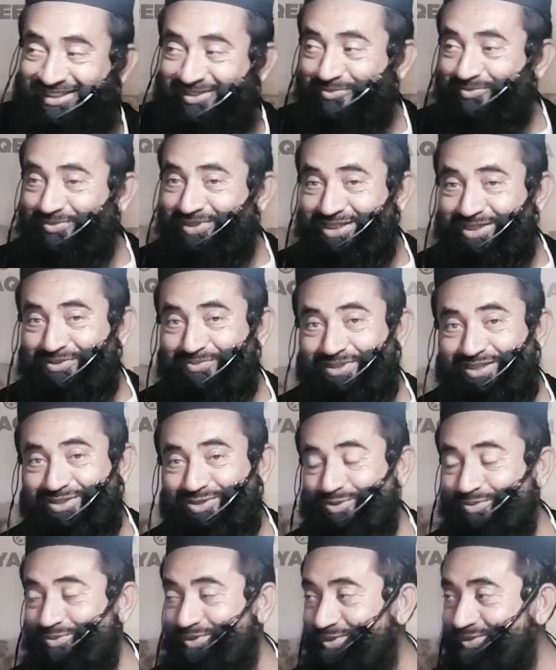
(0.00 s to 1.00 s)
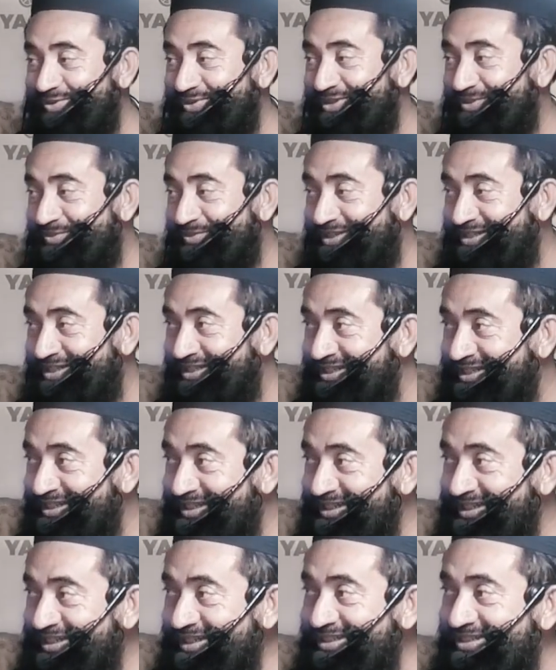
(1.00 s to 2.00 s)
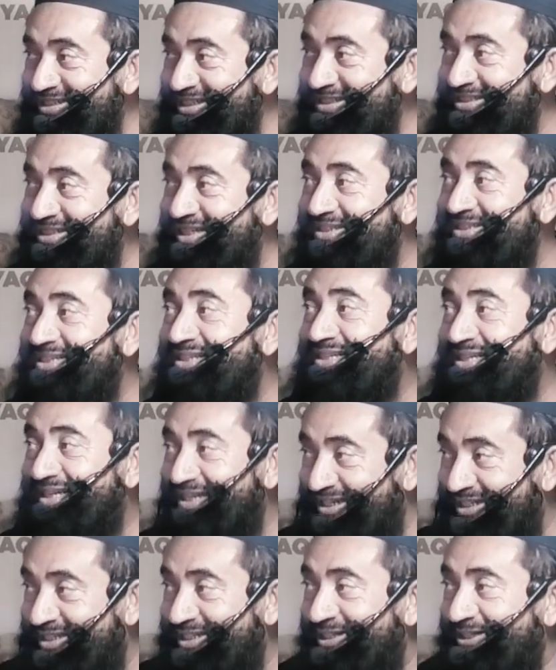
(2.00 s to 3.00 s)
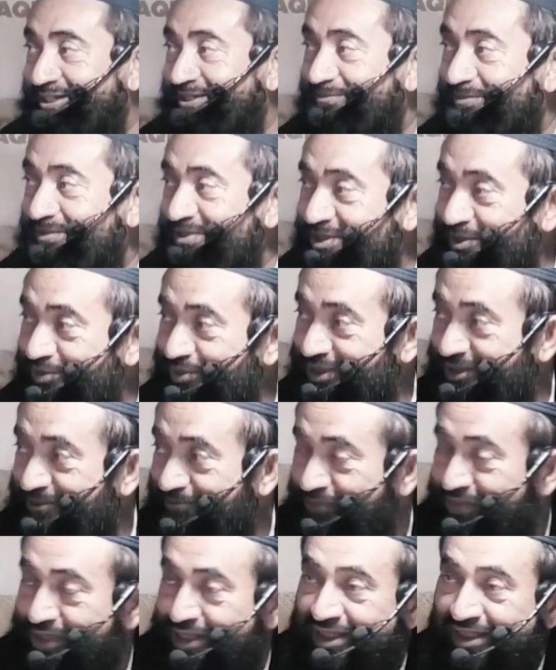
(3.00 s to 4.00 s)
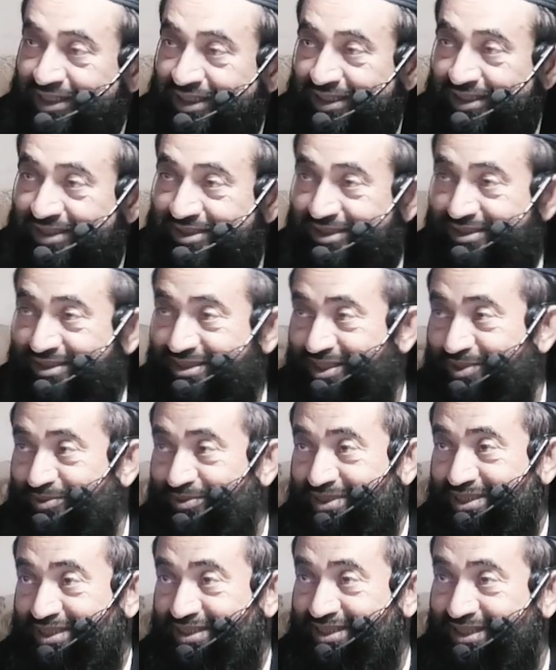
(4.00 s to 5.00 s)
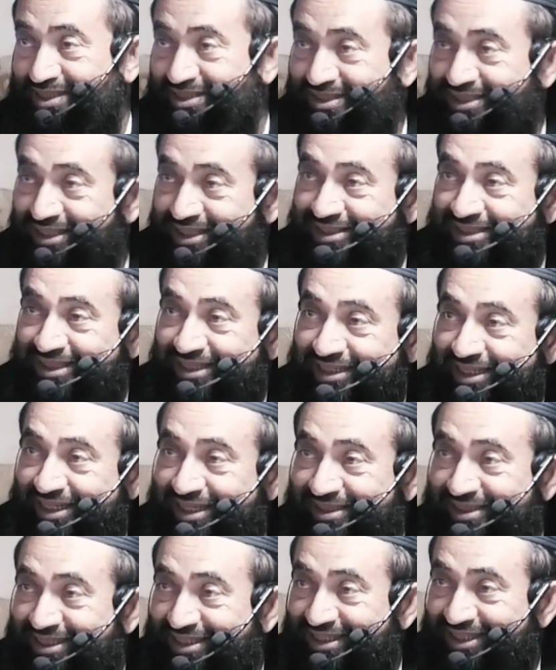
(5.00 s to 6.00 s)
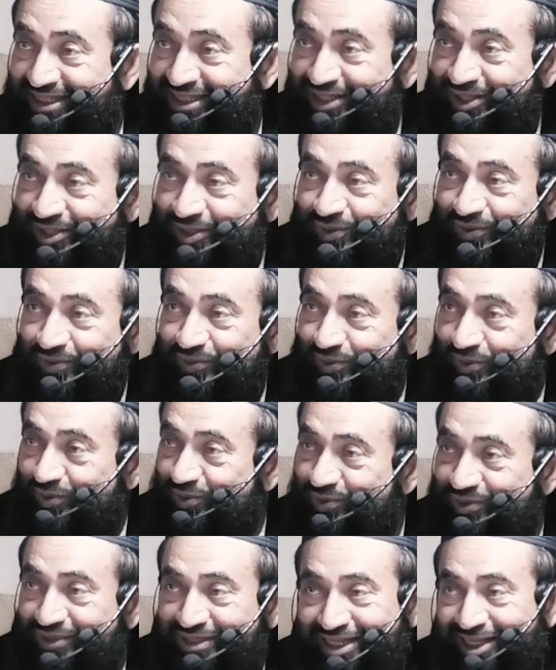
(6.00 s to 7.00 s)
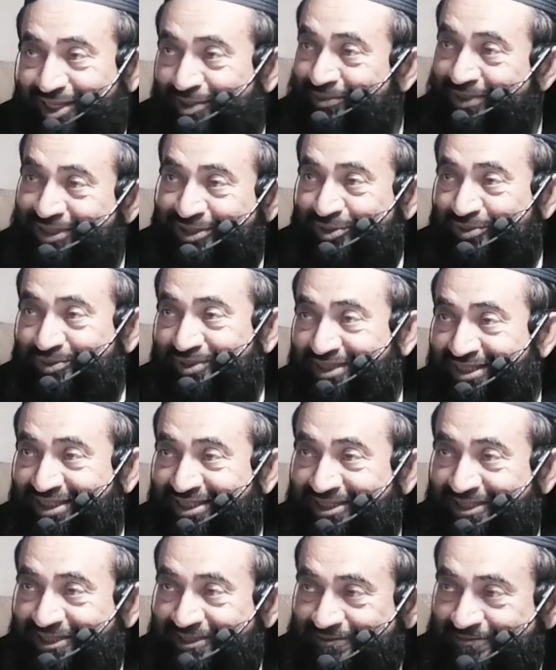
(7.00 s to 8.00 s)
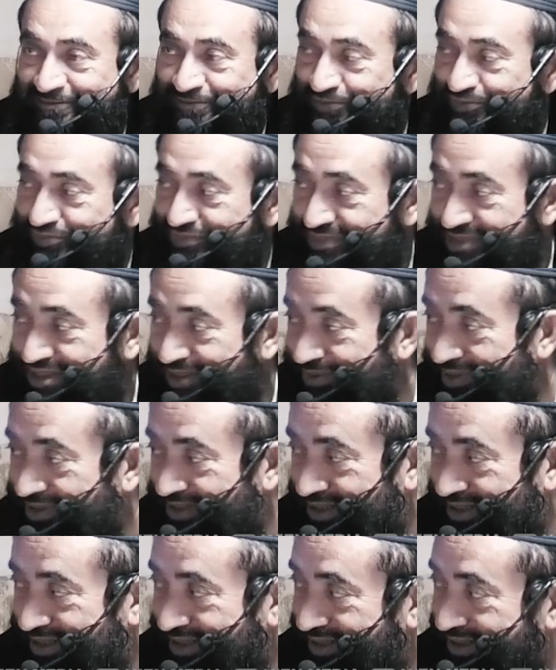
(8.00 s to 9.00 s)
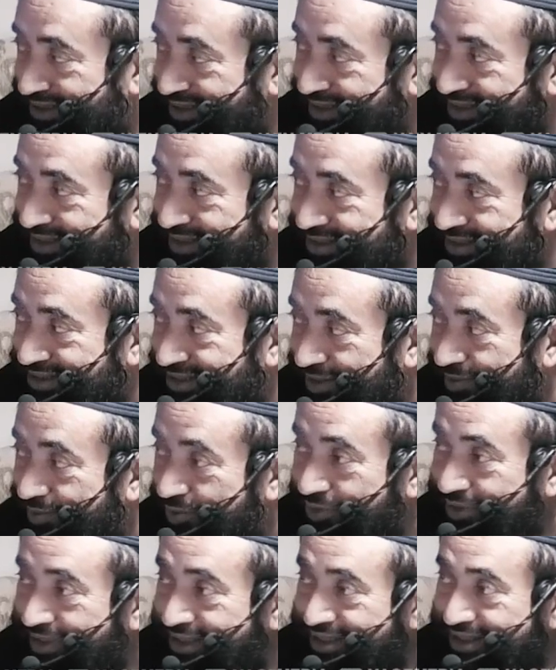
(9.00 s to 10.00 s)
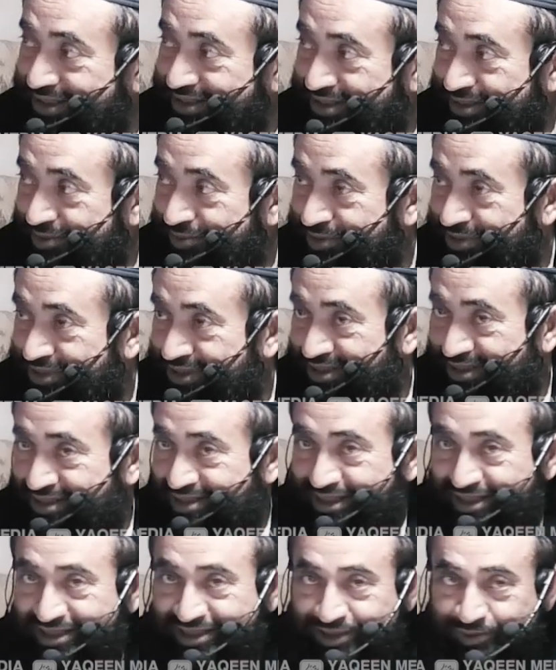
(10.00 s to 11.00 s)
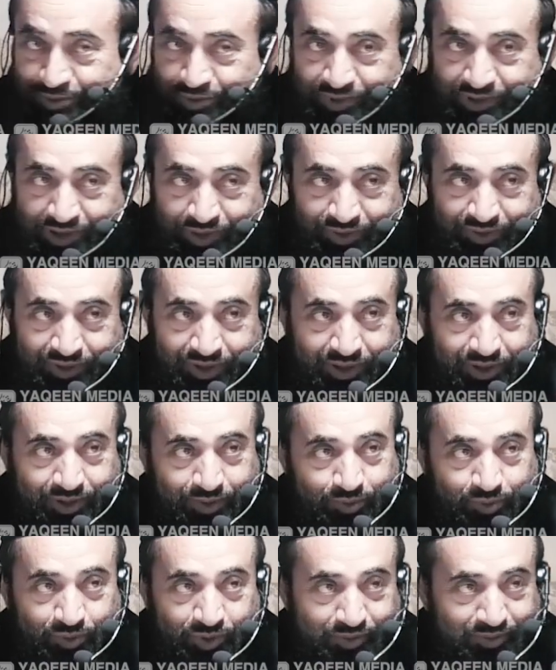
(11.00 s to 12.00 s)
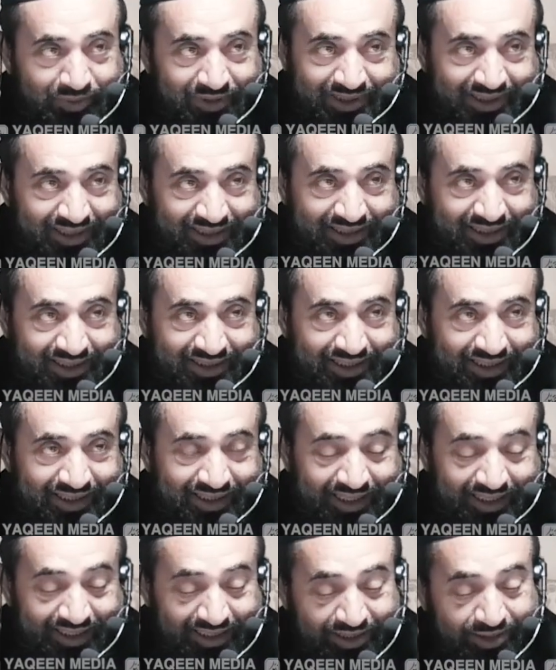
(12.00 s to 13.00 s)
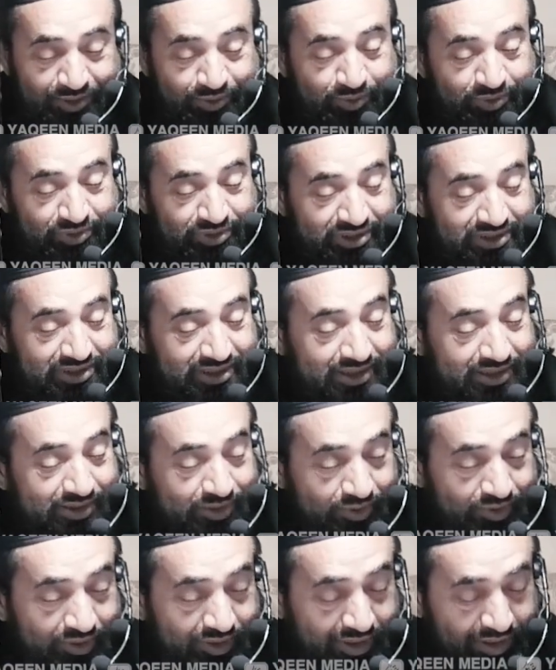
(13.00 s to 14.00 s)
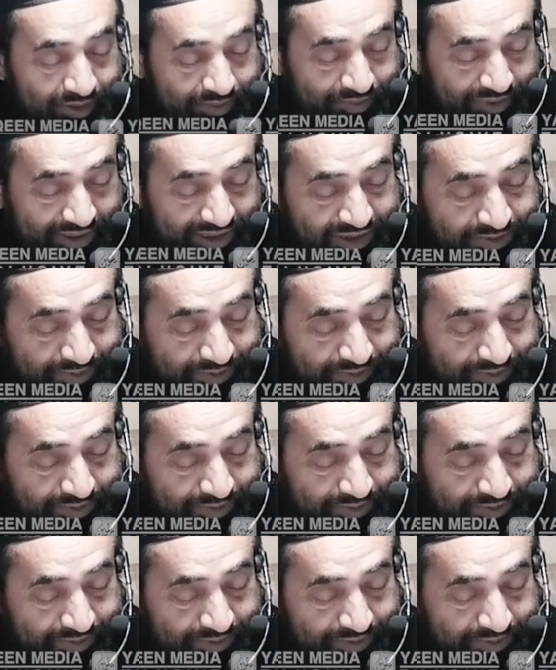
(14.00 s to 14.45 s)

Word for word: मेरी बात तुम लोगों ने मान ली इसलिए साथ ही ख्याल कर लें समझे कि जिनसे हम टक्कर सर टकराते हैं वो कोई आम आदमी नहीं है समझते हैं सर बुखारी तिरमिज़ी नसाई अबू दाऊद मोहम्मद से सर टकराने की कोशिश न करो पाश